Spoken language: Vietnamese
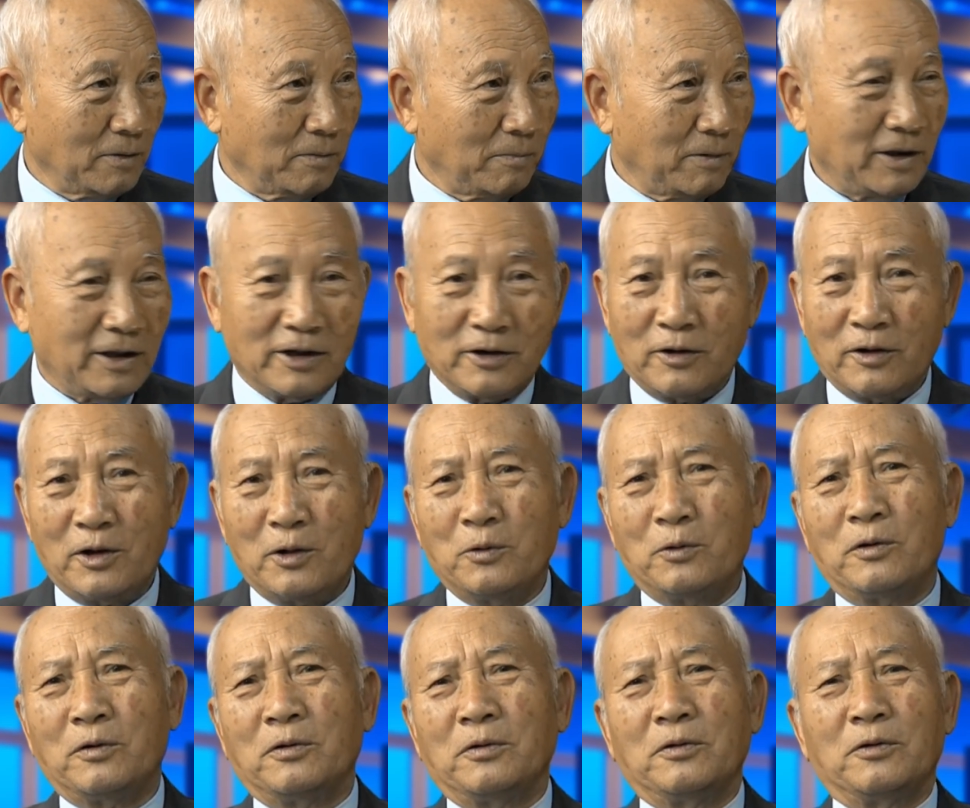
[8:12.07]
Bây giờ nó đâu
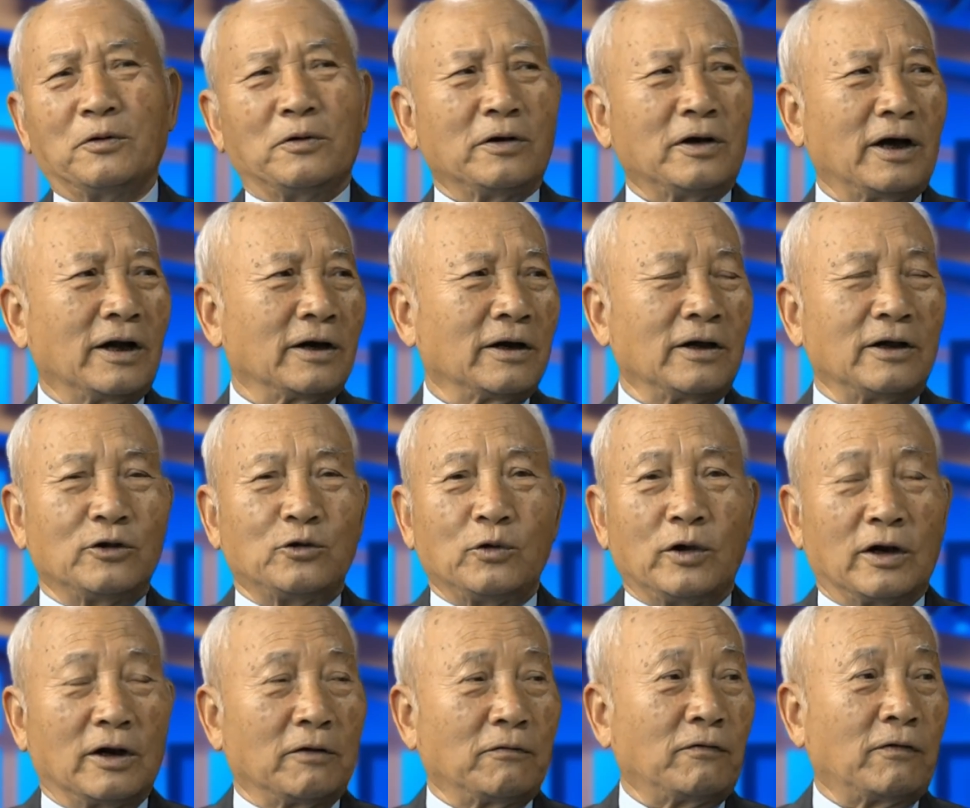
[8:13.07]
có, có cần cái
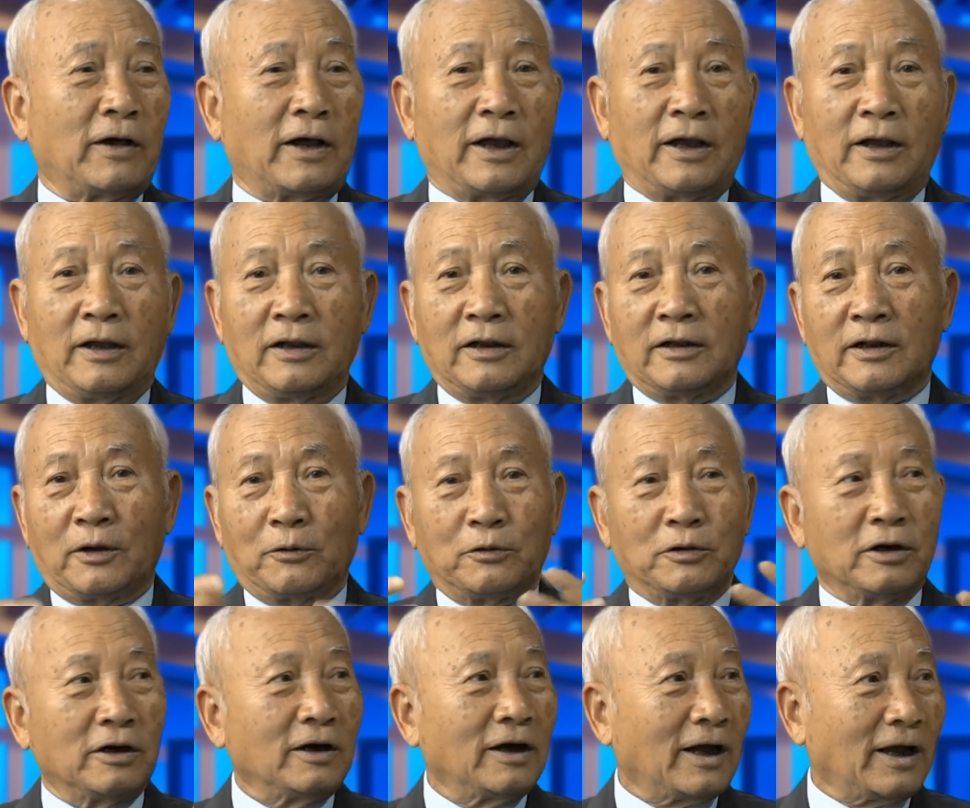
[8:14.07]
chuyện là phải giao
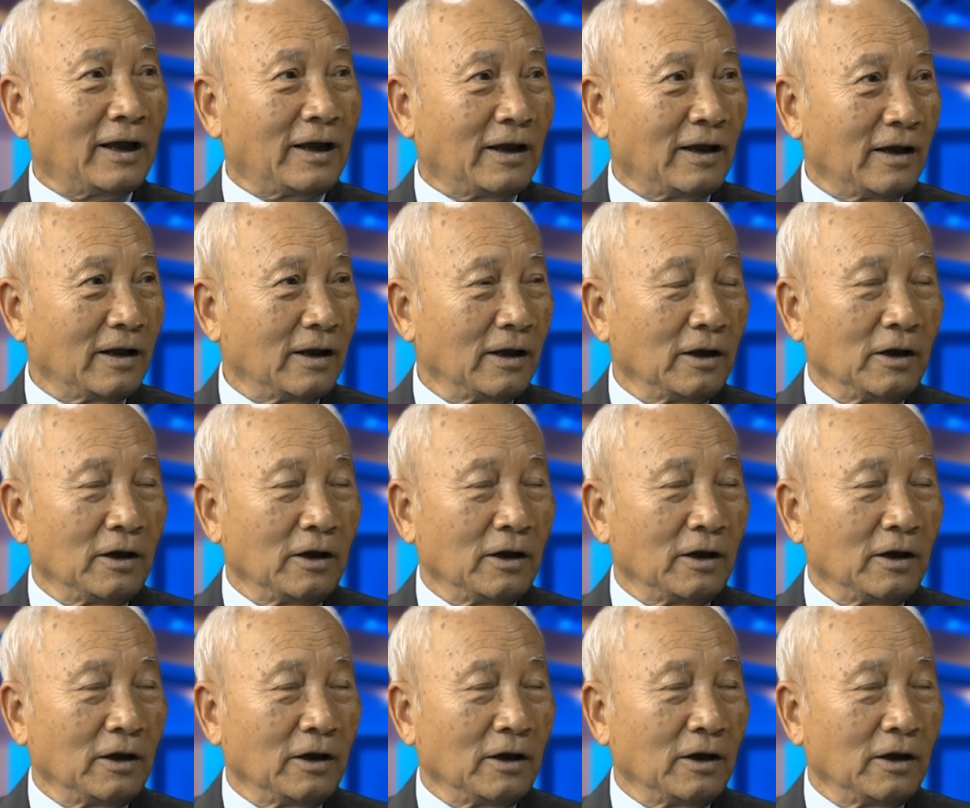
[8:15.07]
thương ngay. Ừ.